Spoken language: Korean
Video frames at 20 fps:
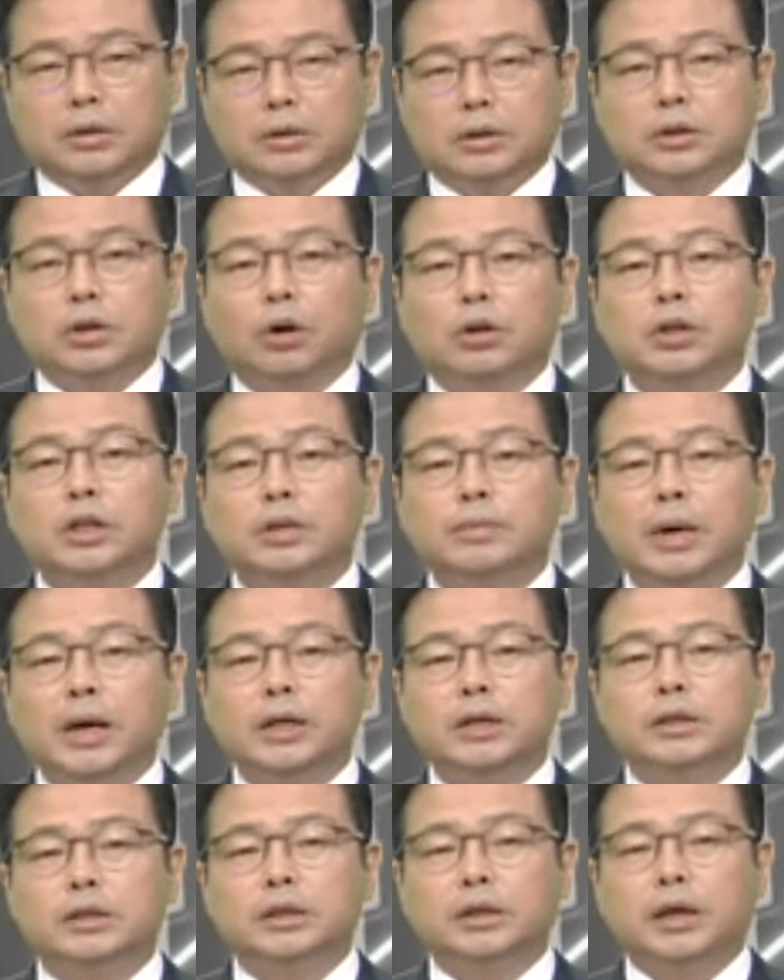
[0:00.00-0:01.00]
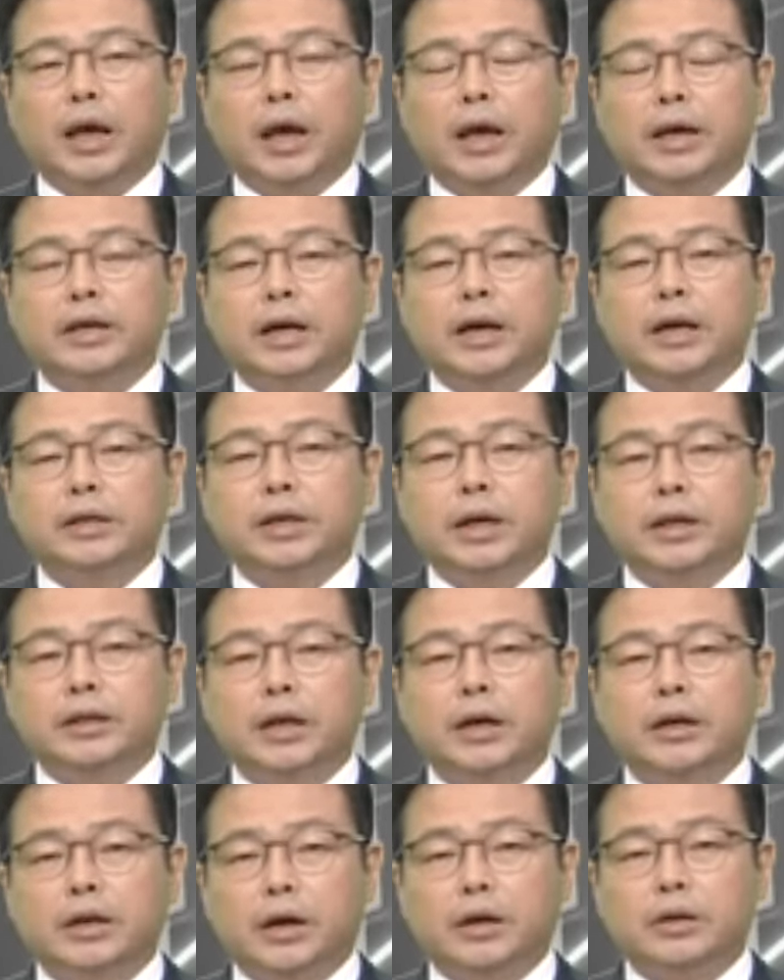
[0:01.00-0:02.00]
즉 언디바이스 AI
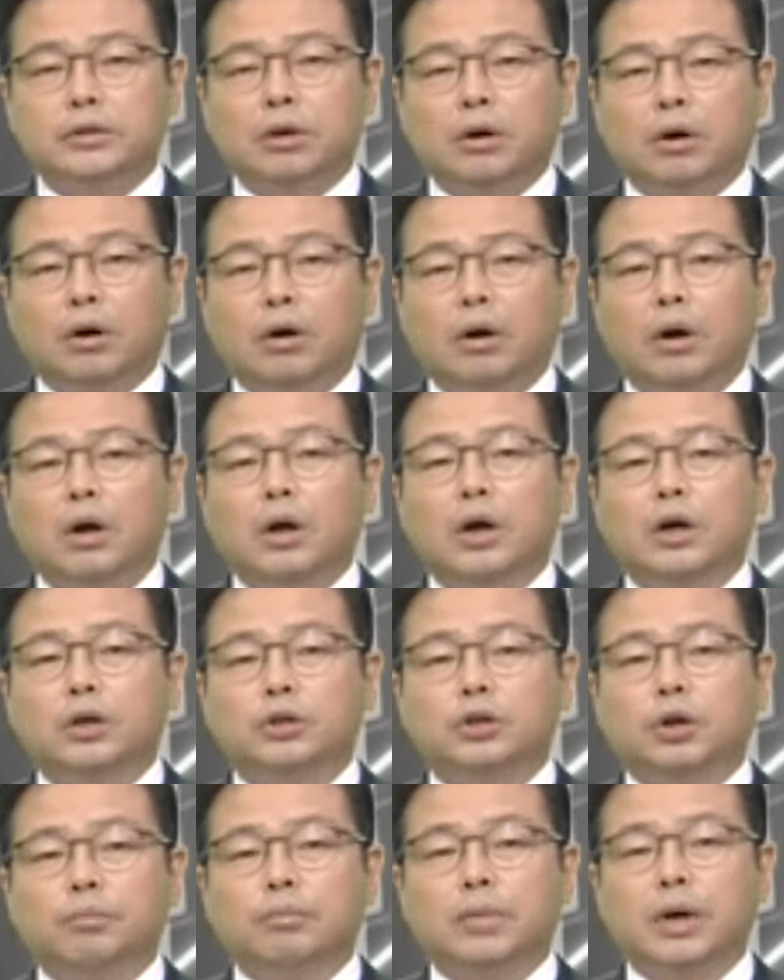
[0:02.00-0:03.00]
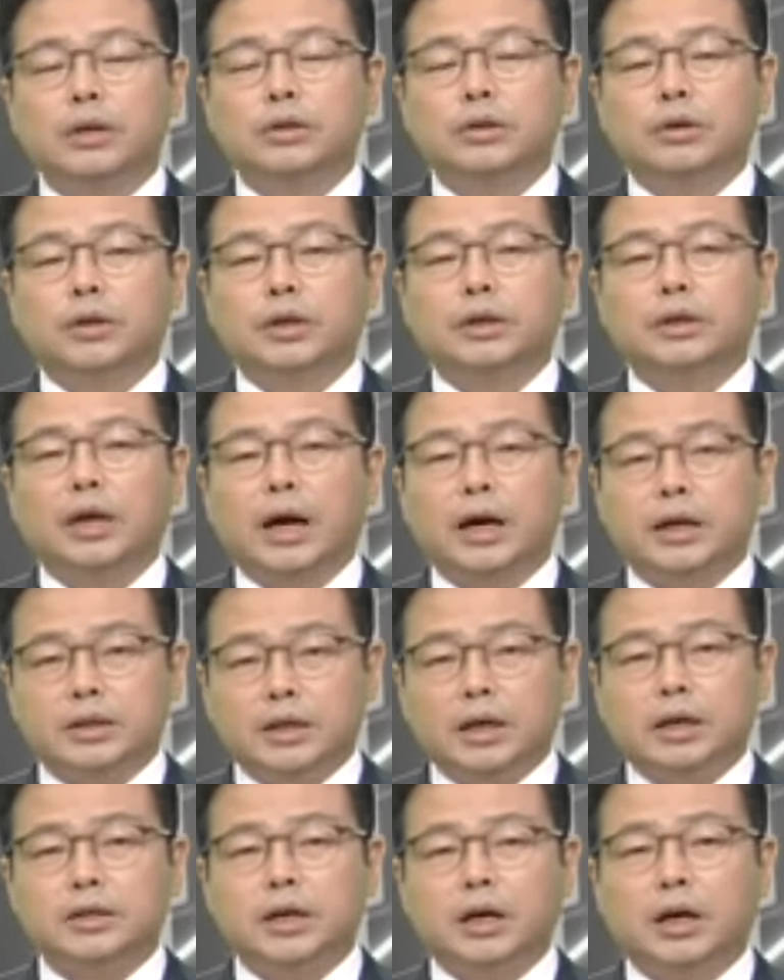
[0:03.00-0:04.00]
생태계에서 전반적인
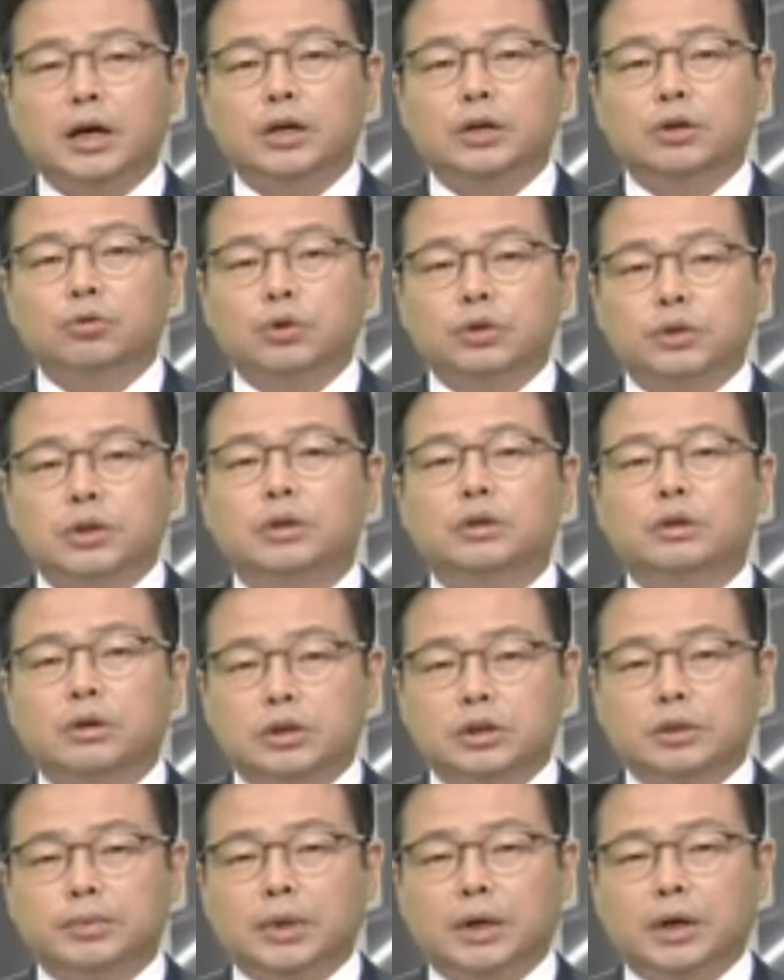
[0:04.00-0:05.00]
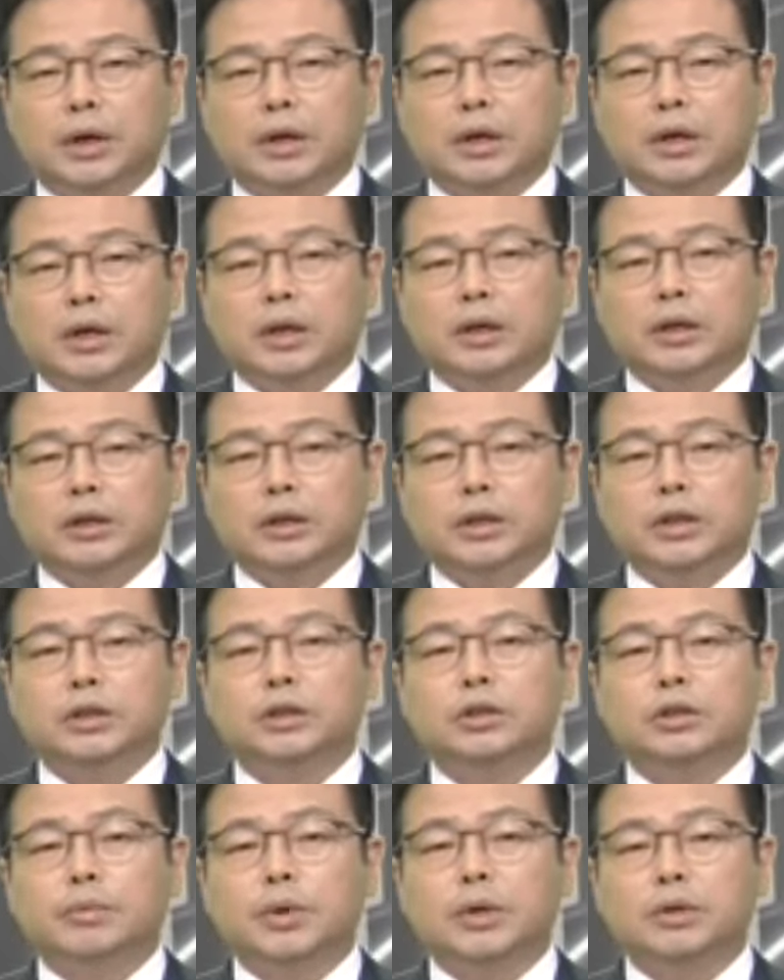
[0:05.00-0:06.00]
확장세가 이루어질 것입니다. 이
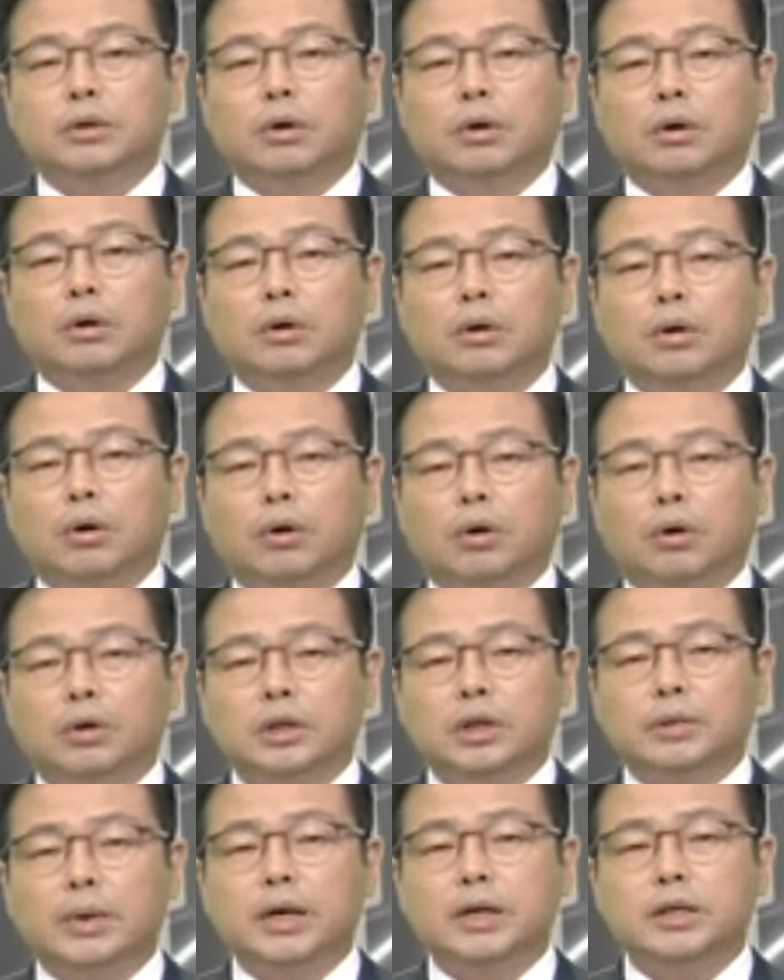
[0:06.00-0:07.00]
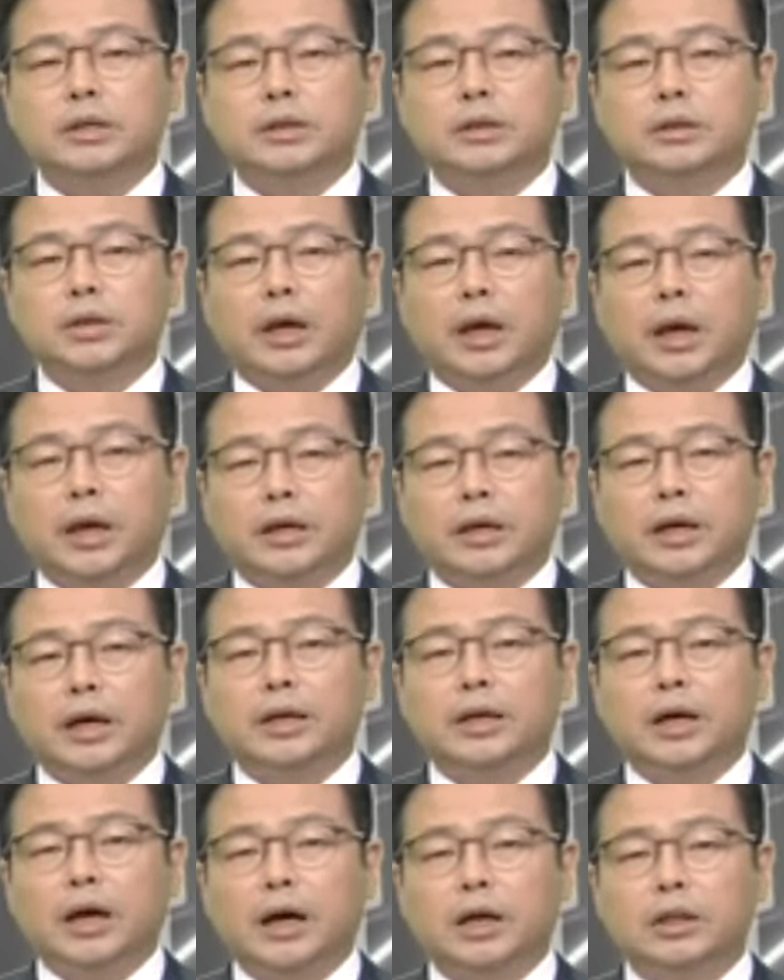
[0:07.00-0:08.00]
시점에서 언디바이스
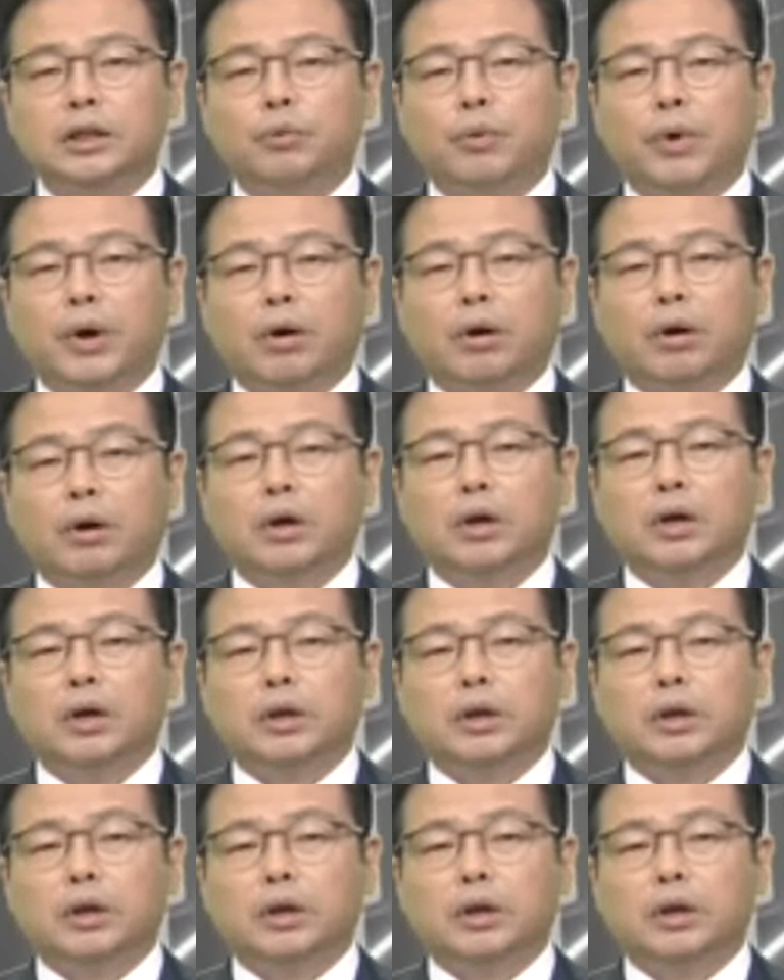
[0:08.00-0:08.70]
AI 하드웨어,